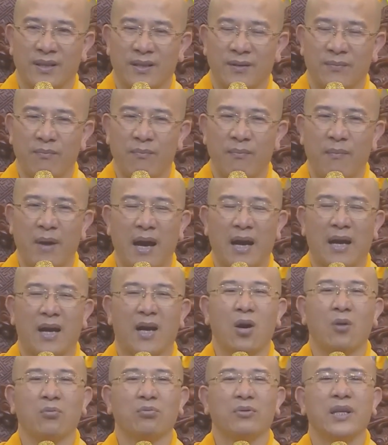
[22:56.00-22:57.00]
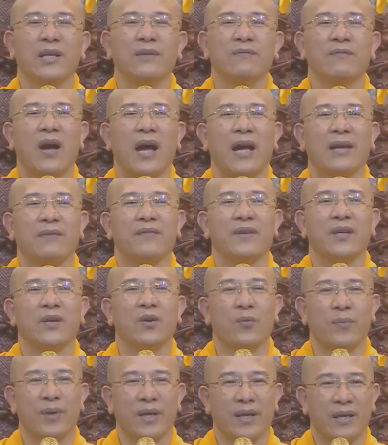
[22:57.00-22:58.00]
mà không tin vào hành vi
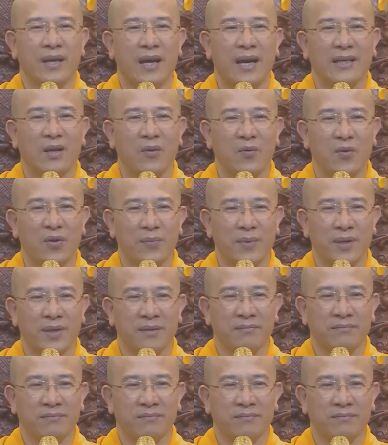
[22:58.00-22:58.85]
của mình, hành động của mình.